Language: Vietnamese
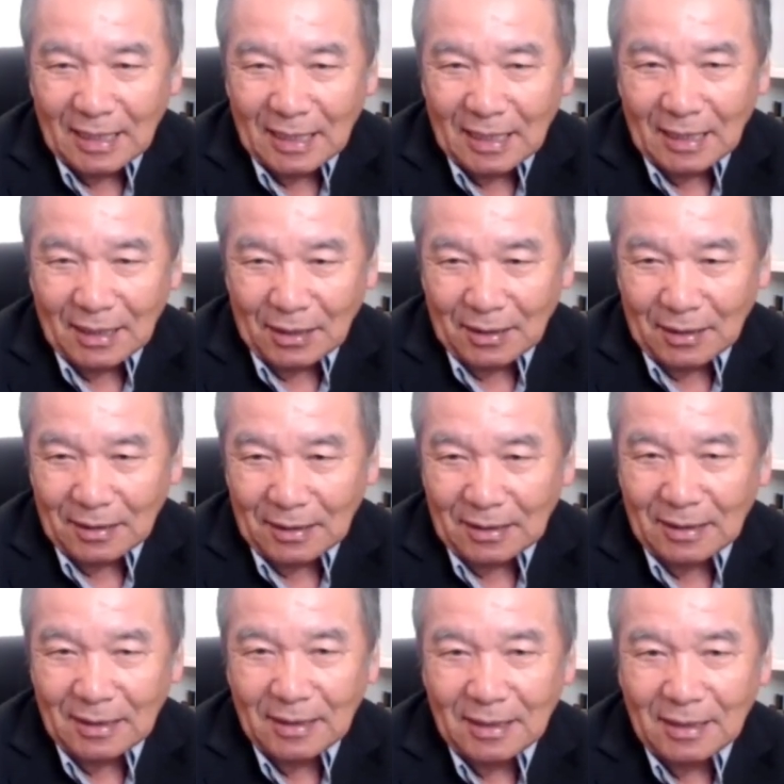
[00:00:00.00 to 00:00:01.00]
ấy
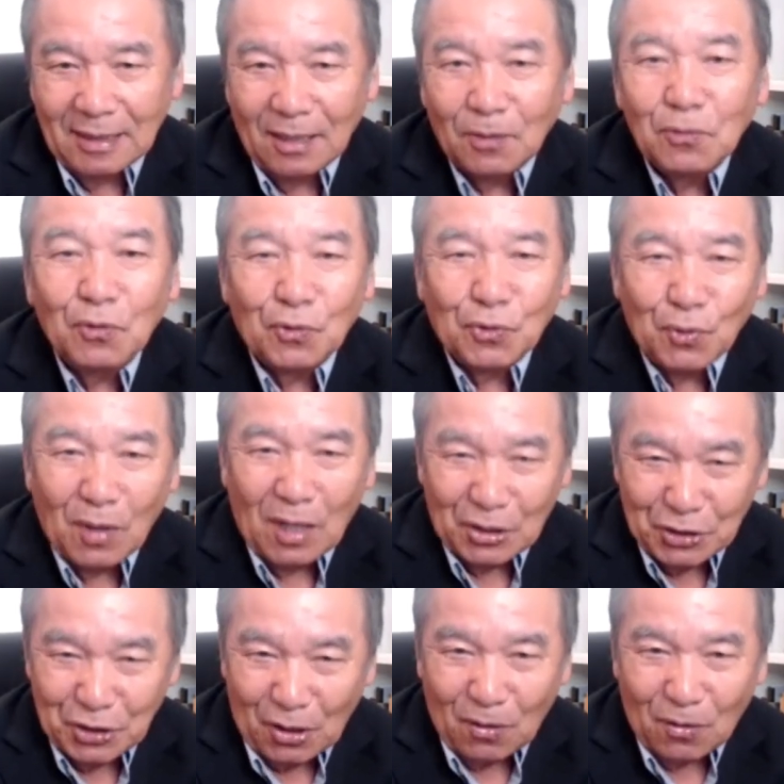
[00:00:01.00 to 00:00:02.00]
cụ tua
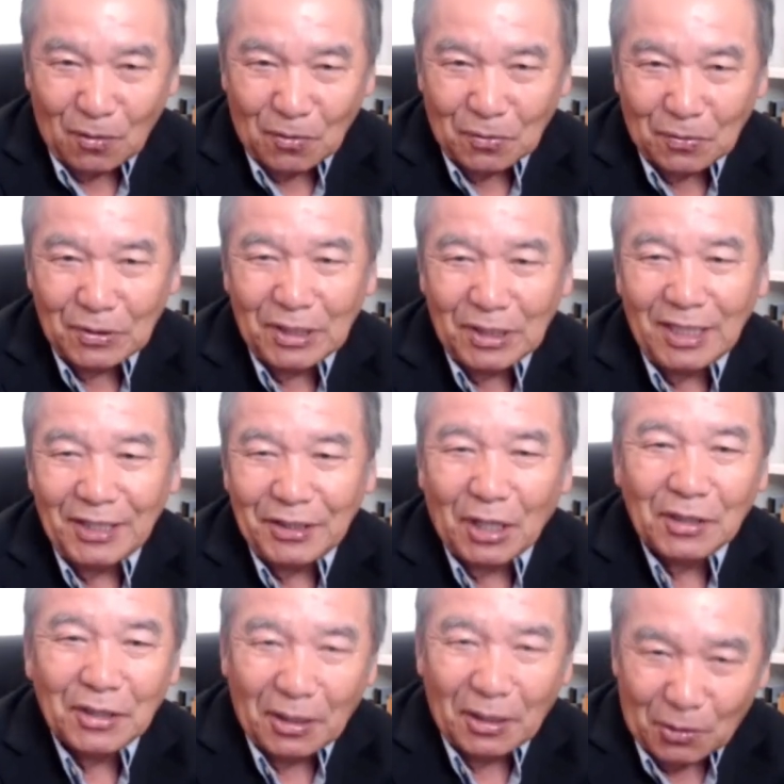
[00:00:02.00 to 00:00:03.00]
sầu ít chẳng
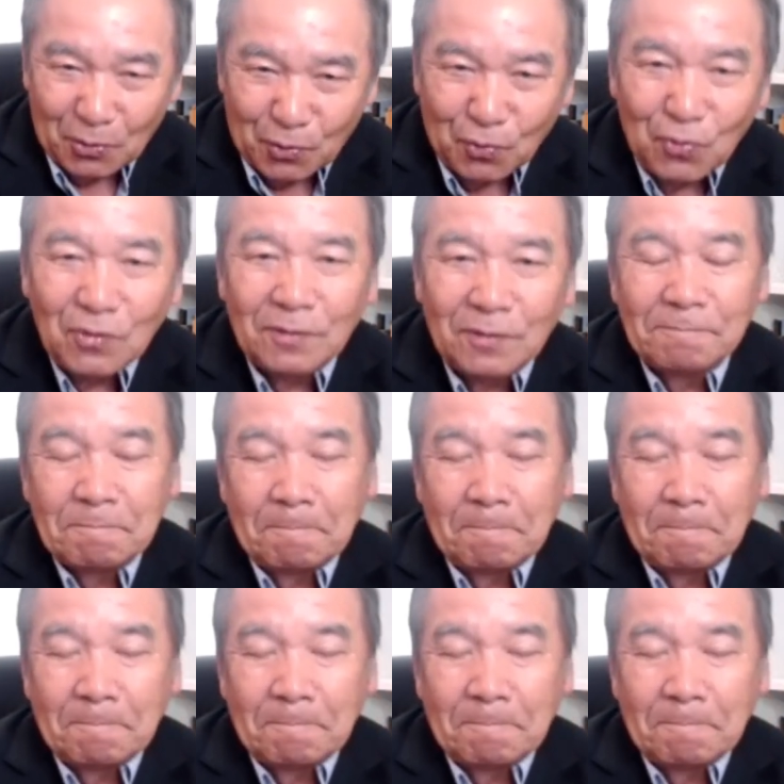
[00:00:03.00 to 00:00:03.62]
tới đâu cụ